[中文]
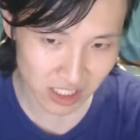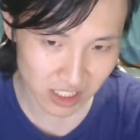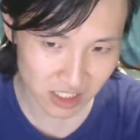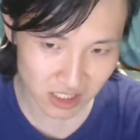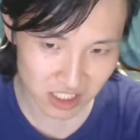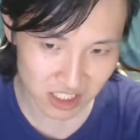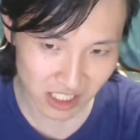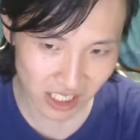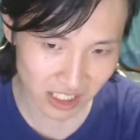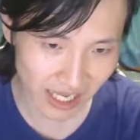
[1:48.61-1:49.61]
一一系
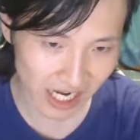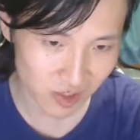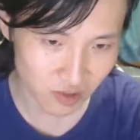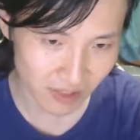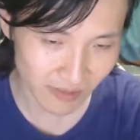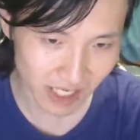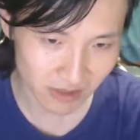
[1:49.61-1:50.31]
列的连续里面，